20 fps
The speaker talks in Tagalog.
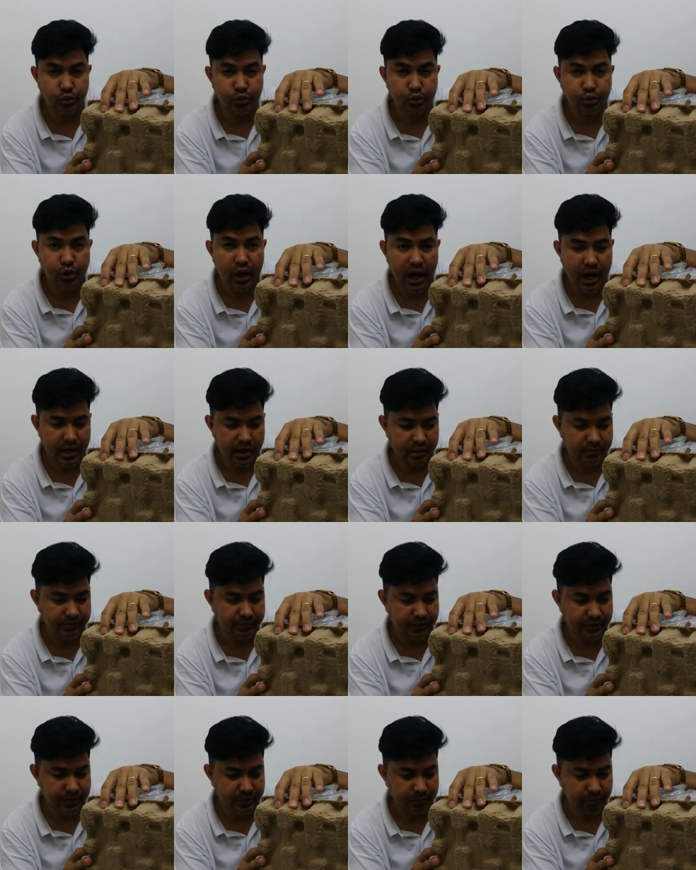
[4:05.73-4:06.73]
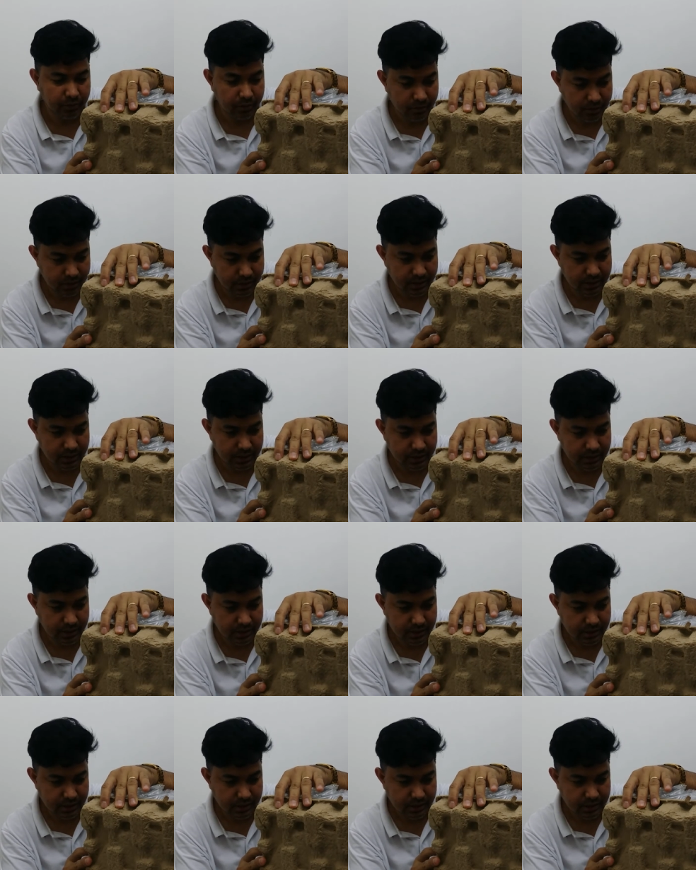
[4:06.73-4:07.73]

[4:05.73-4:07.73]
240 volts.